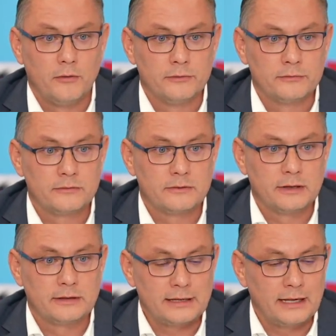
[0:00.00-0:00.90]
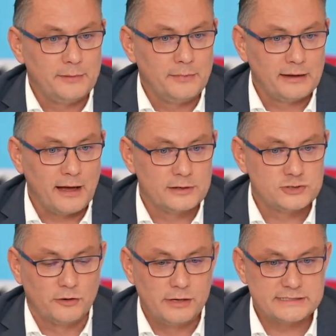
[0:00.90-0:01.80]
und äh, dann erlebe ich
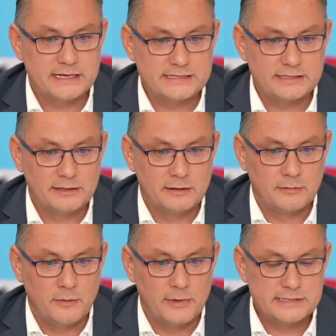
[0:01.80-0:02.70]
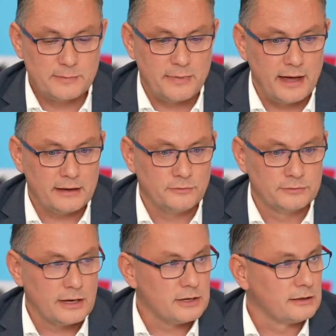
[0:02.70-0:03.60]
Herrn Scholz gestern in Meseberg
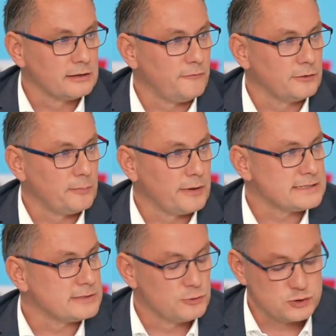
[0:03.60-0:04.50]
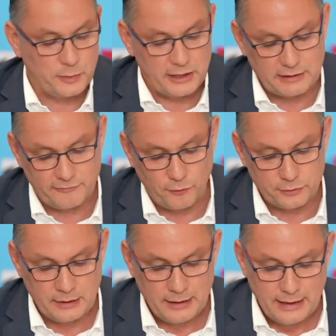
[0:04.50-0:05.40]
und er tritt vor die Presse und spricht
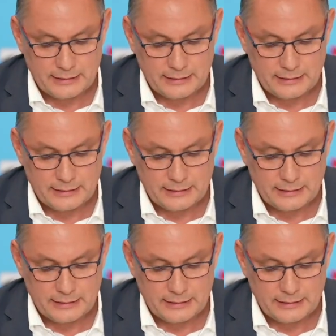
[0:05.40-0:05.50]
davon,